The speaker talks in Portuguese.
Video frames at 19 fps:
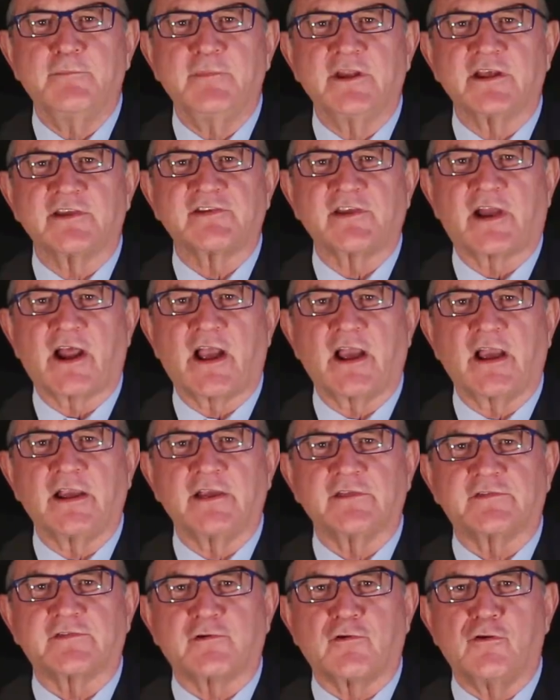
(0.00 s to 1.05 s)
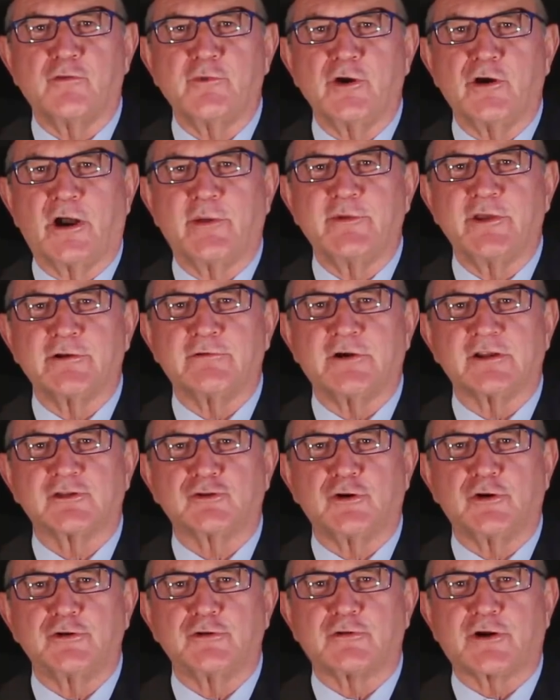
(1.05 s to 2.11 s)
Minas Gerais, com meu amigo
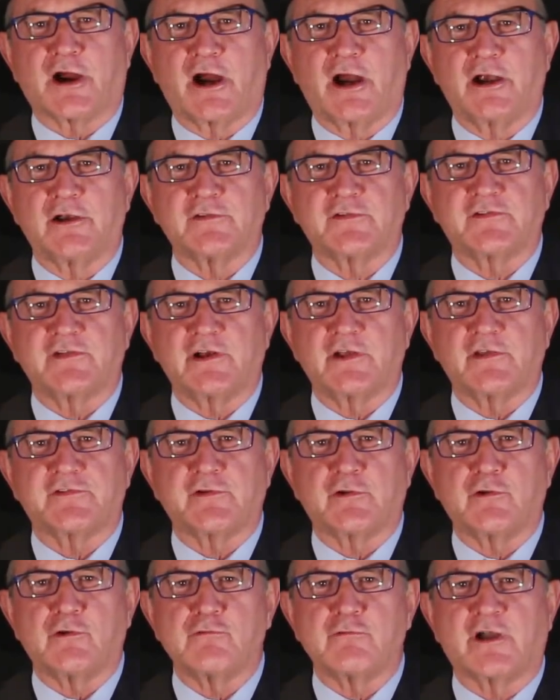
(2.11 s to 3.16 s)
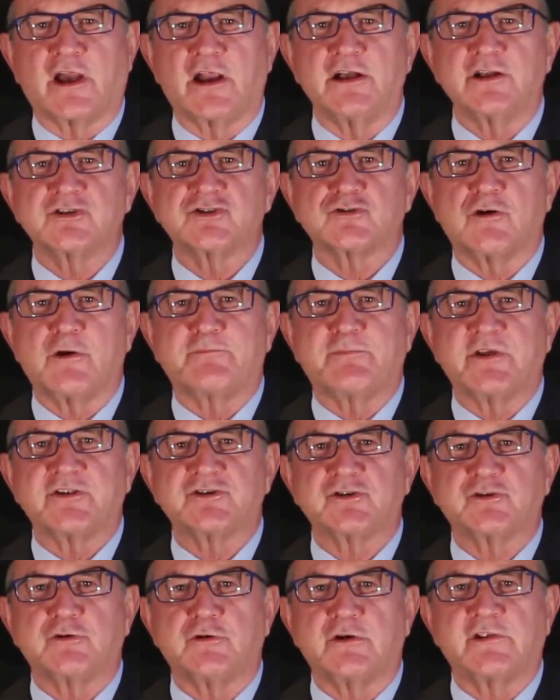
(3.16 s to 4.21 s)
Antônio Carlos, selecionou grandes
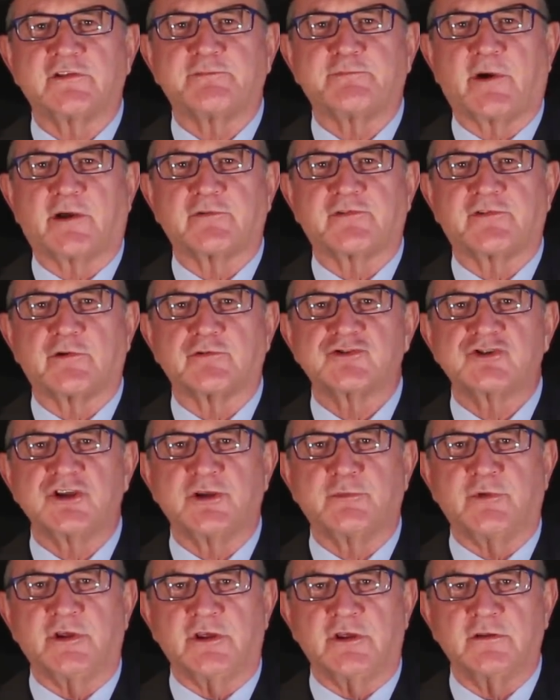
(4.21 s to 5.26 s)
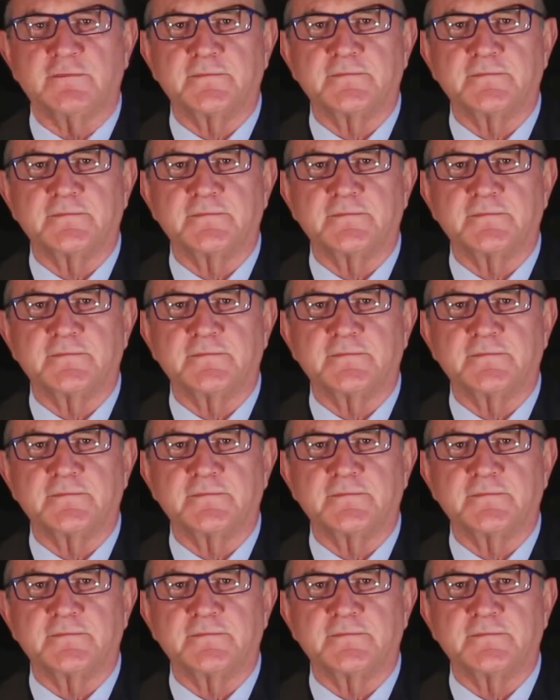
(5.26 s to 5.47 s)
competidores para o seu time.